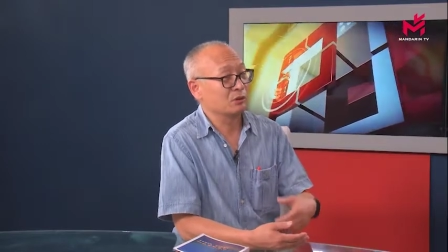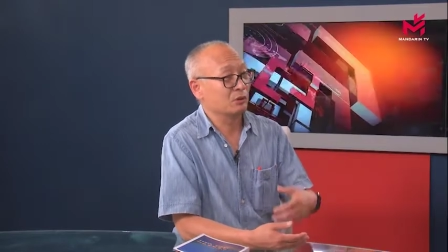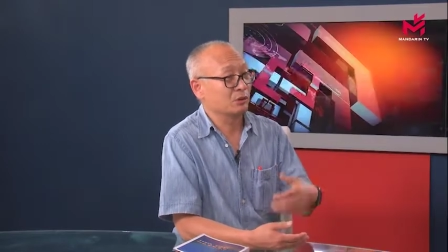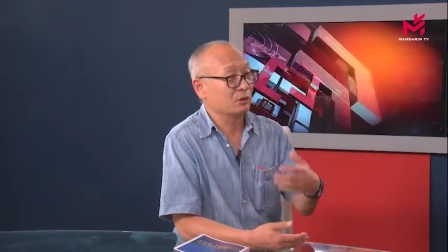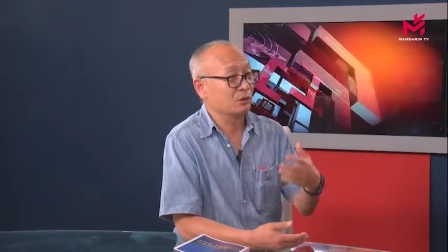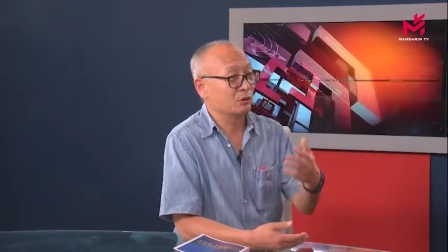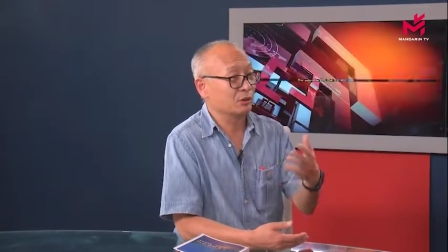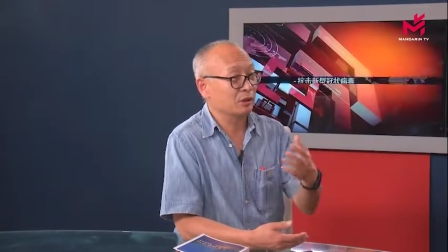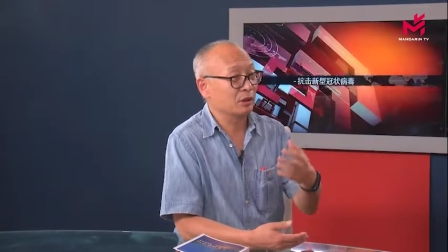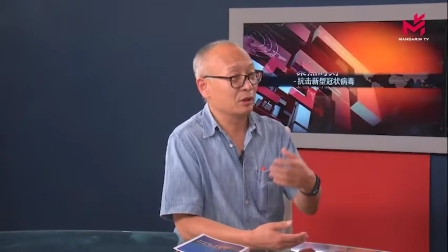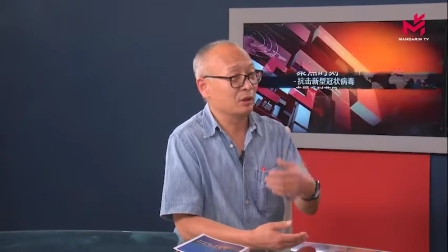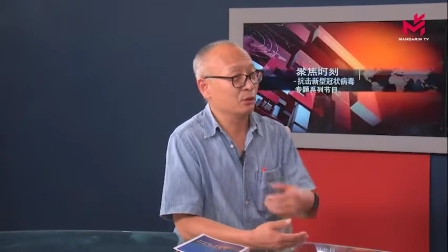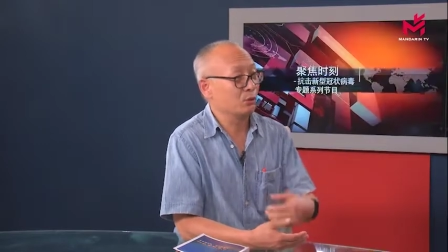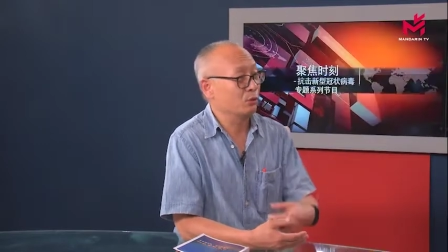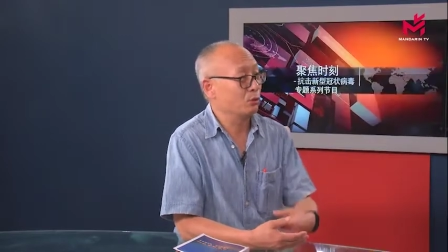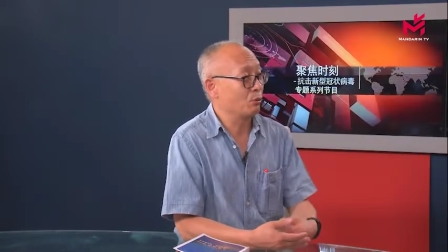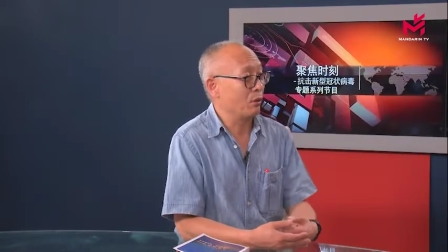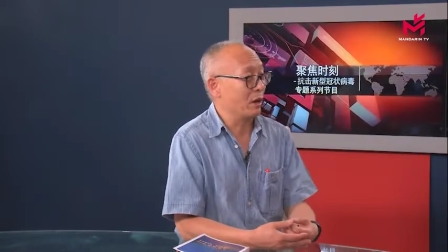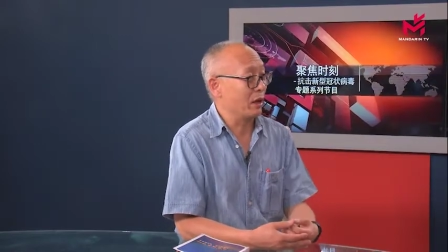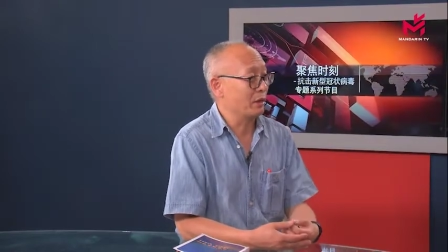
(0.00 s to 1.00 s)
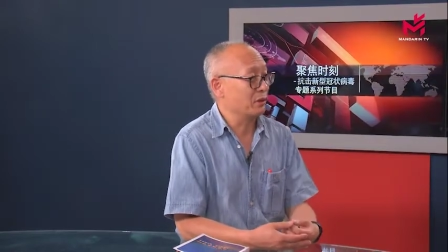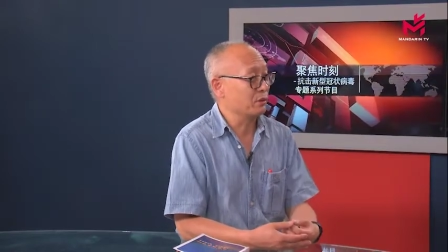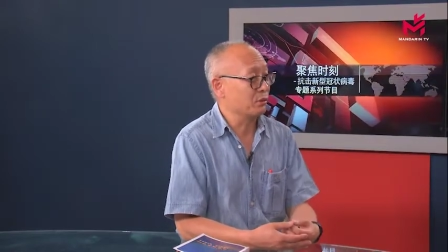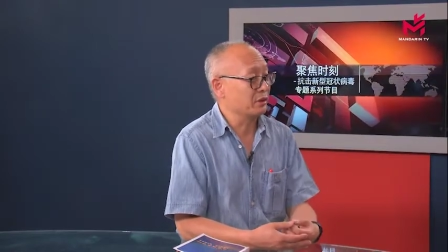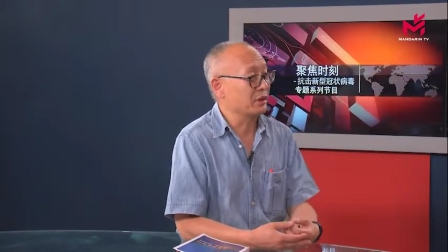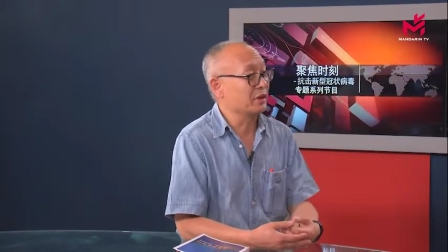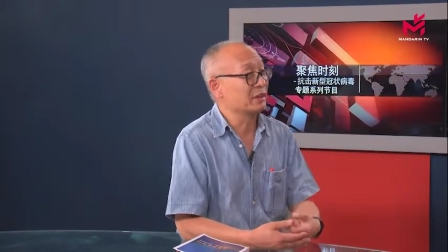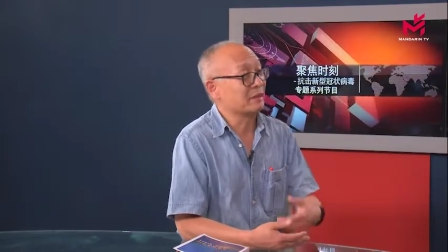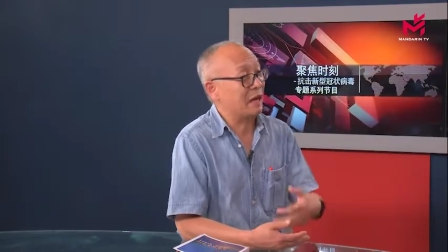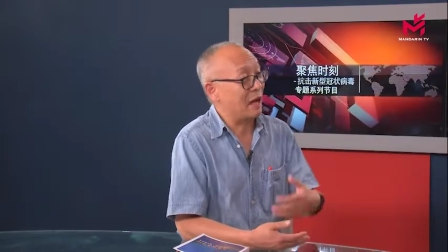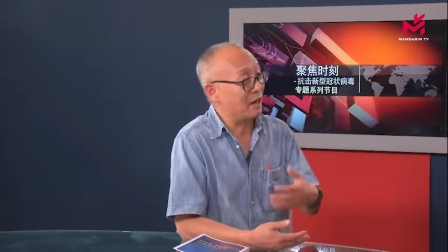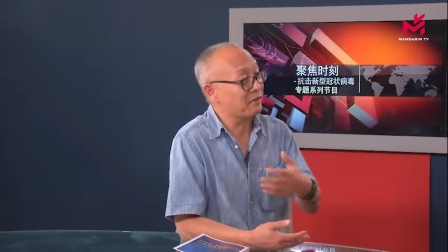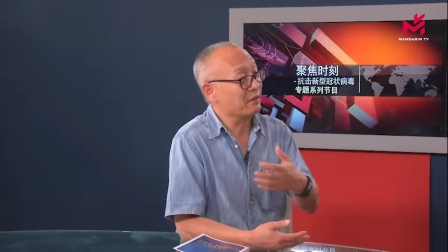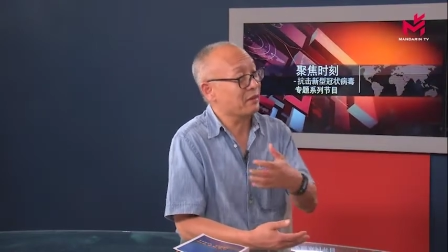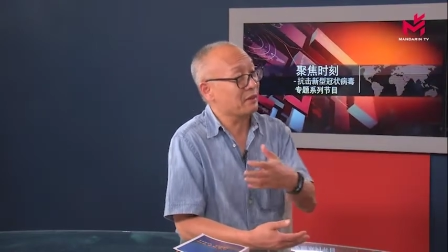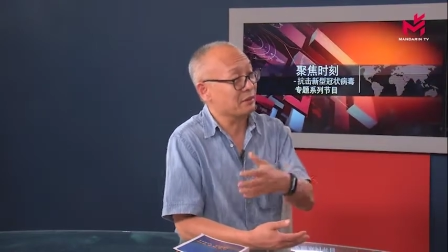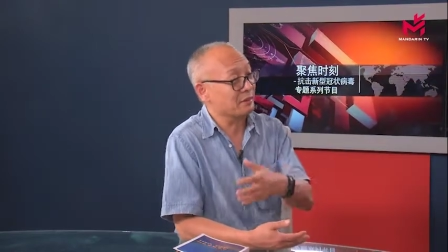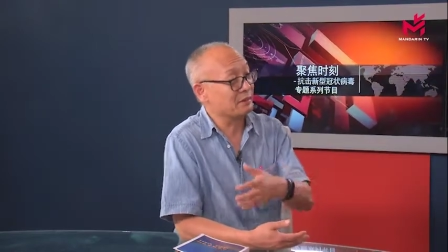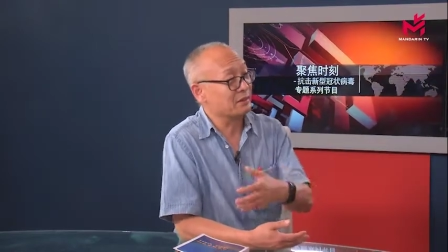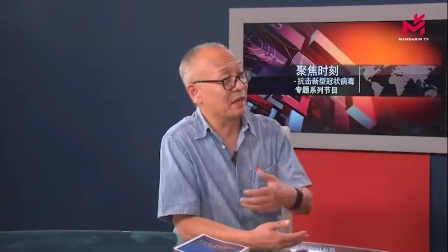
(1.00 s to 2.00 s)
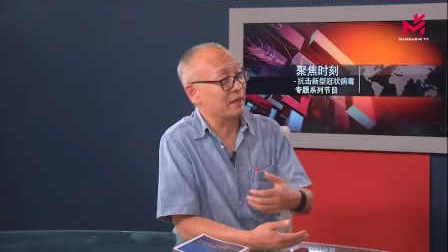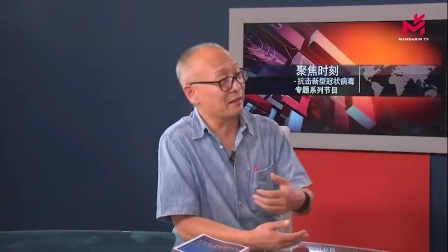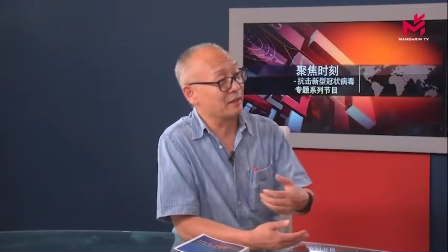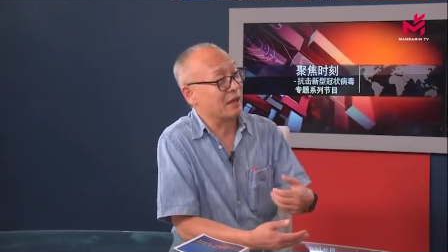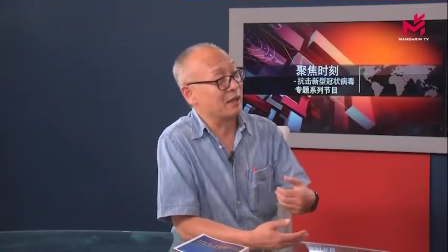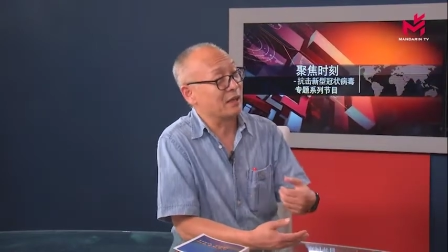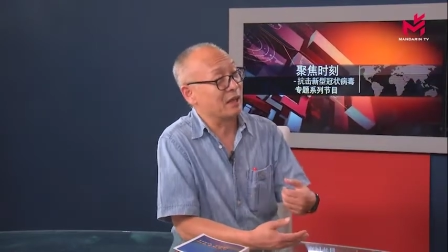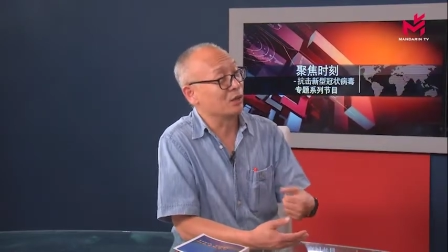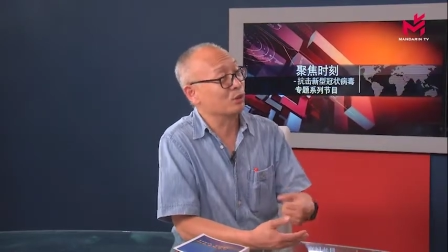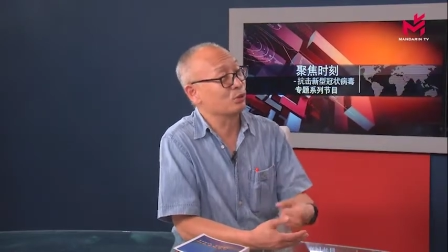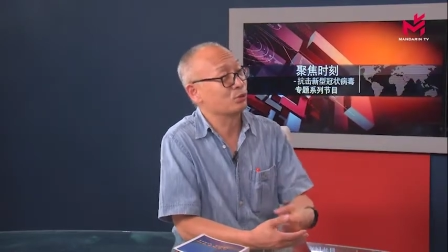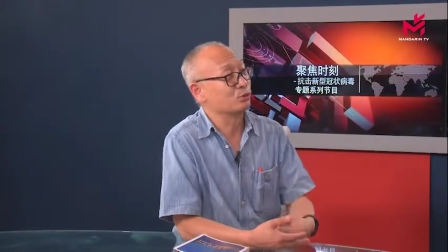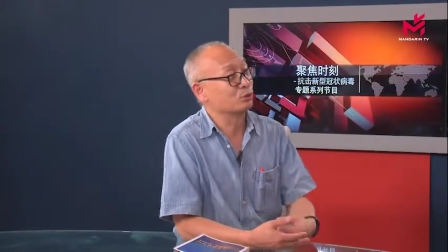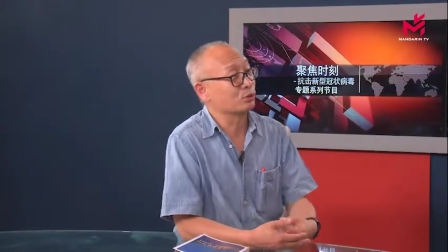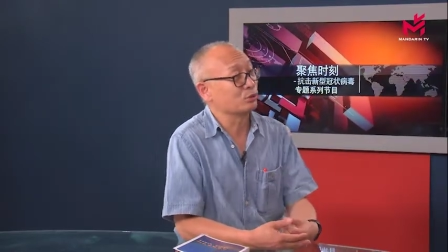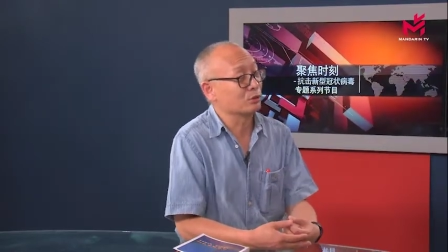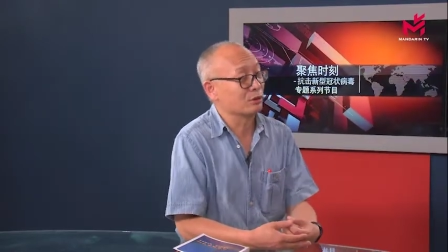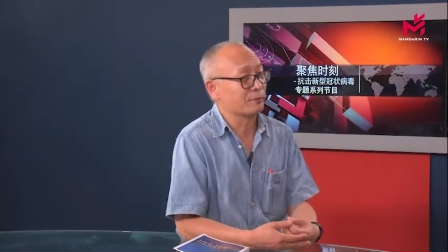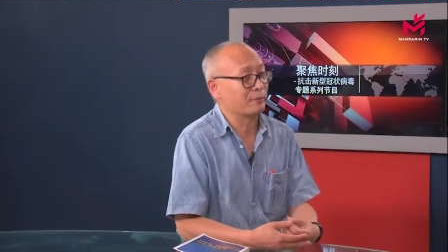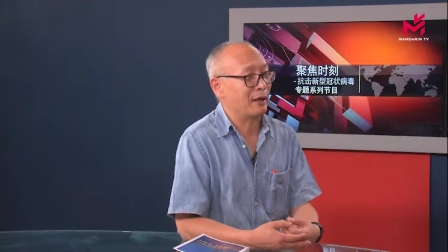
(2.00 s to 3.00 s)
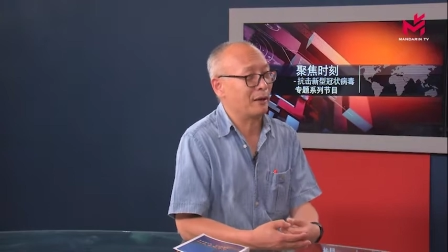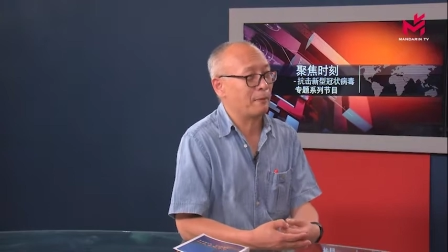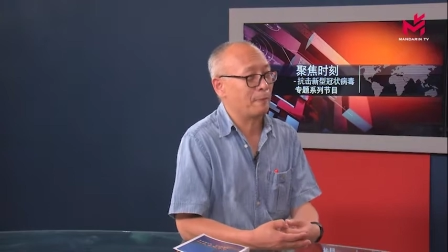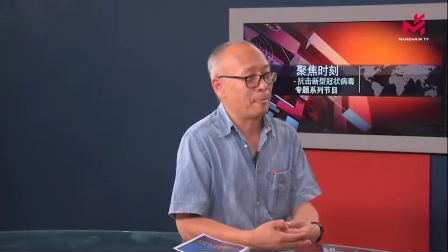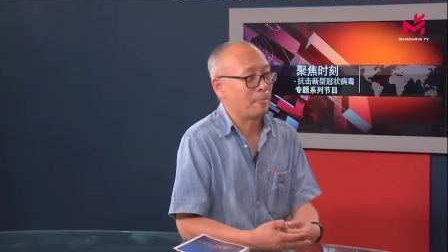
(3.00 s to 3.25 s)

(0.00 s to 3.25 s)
有一个旅馆有一个男的来来来住，对吧？